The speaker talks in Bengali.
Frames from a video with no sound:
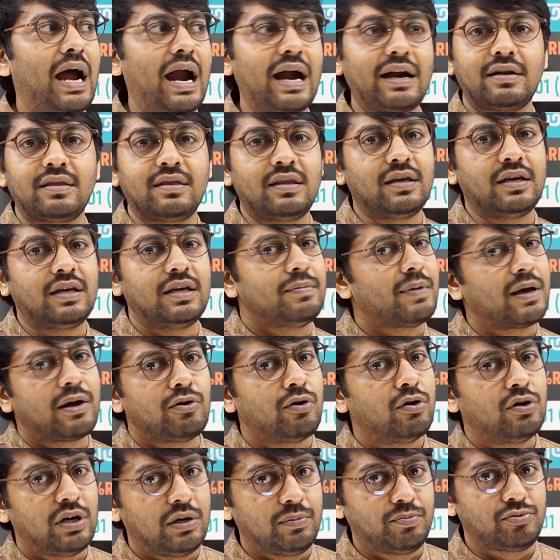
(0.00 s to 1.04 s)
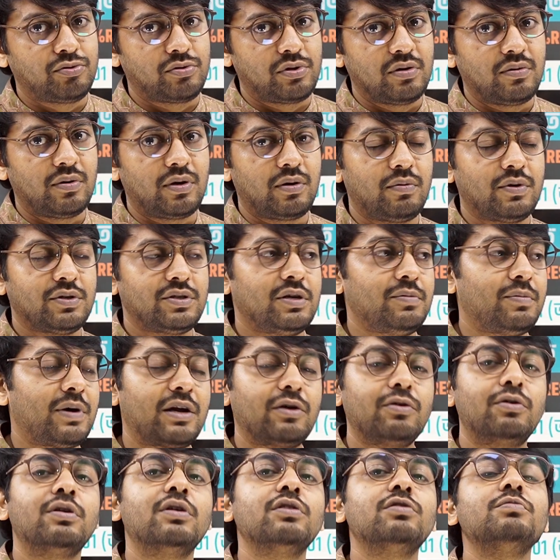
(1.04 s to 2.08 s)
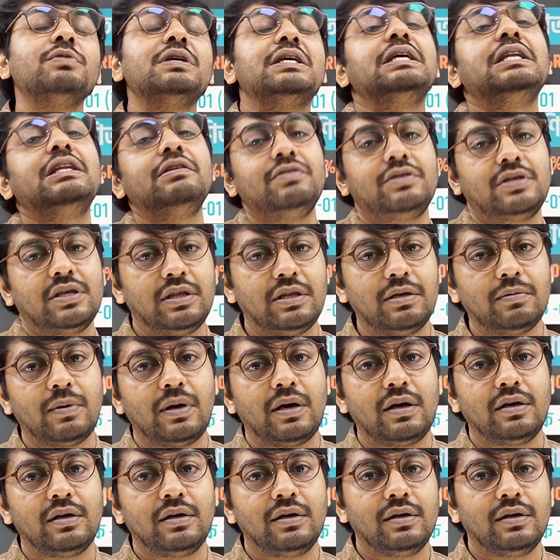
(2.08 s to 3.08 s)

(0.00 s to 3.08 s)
আট থেকে বারো ঘন্টা পড়তে পারবা সেই বারো ঘন্টা তুমি কী রিভিশন দিবা